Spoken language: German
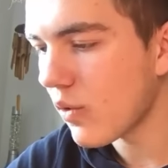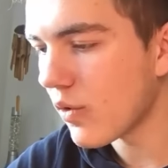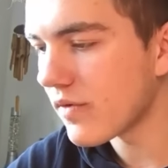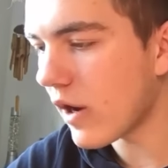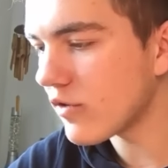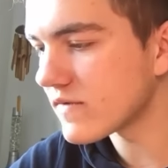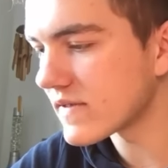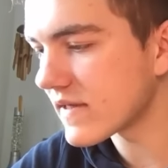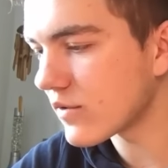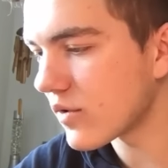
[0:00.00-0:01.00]
Und
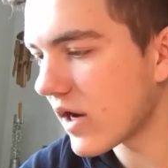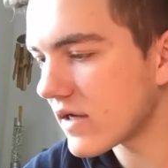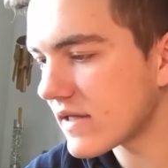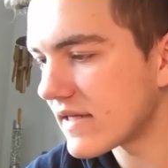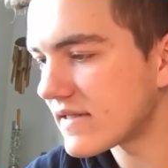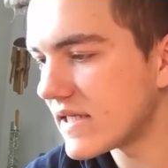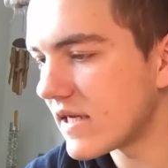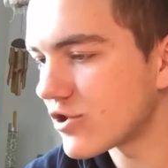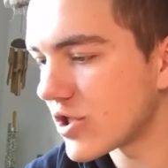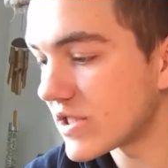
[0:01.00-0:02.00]
Aussichtstrikotkarten
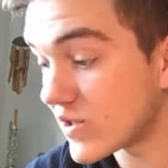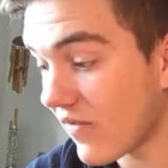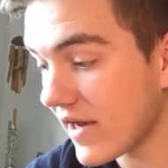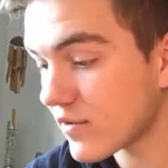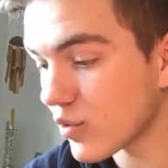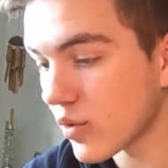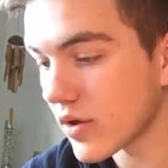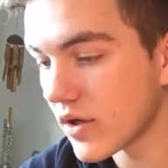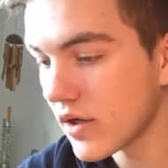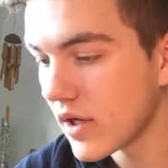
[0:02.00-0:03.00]
erzielen anscheinend zwei
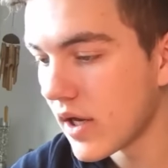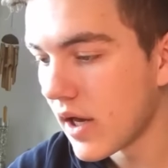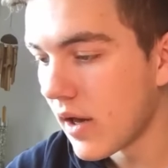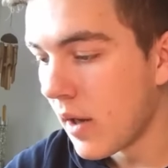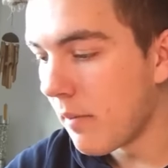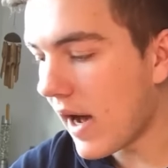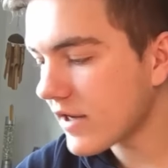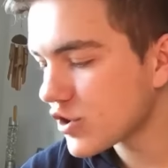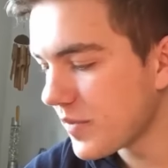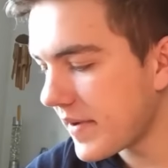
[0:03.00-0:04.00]
Tore.
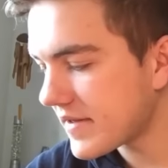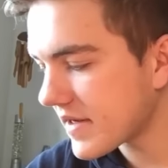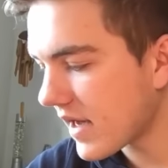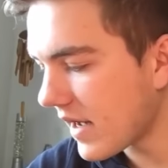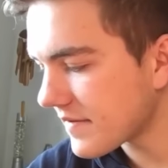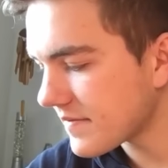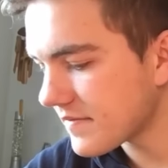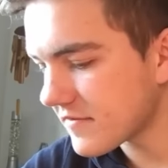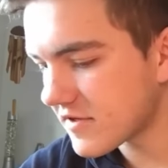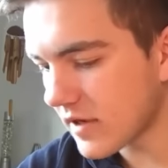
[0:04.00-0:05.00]
Magische
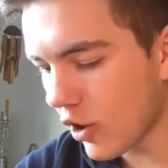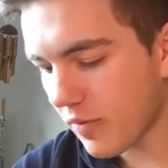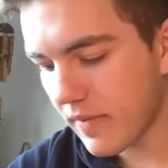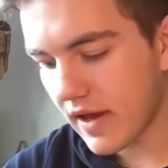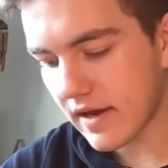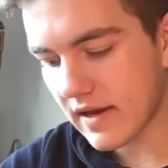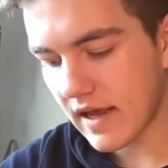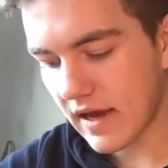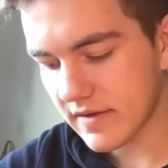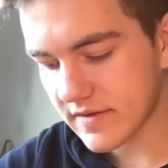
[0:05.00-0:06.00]
Momente-Karten sind auch mehr
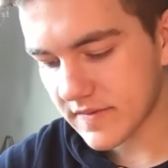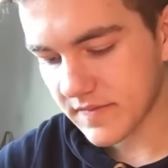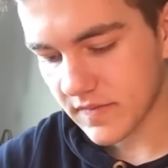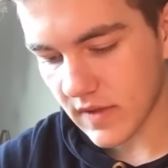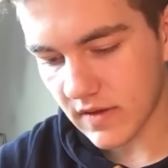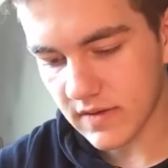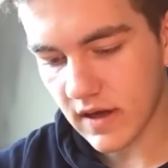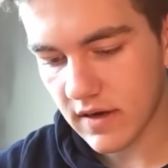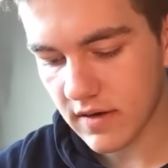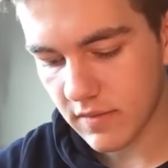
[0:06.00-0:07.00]
erklärt.
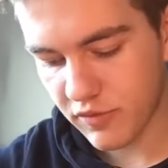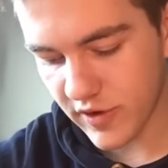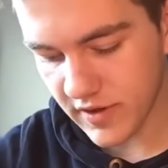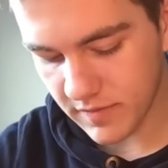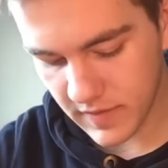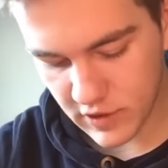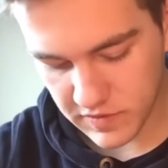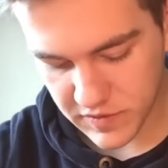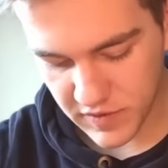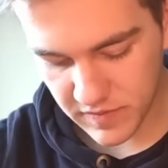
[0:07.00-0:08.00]
Dann Print Me,
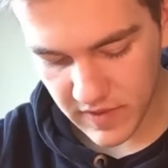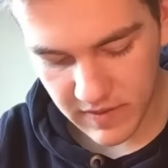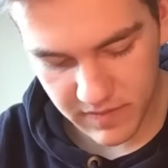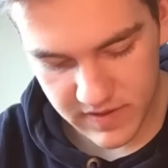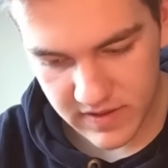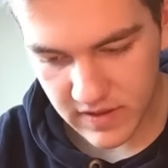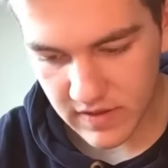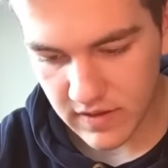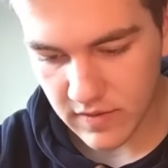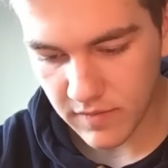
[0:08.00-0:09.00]
Tops Print Me,
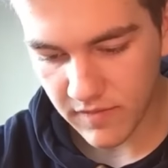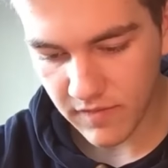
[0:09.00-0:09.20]
bisschen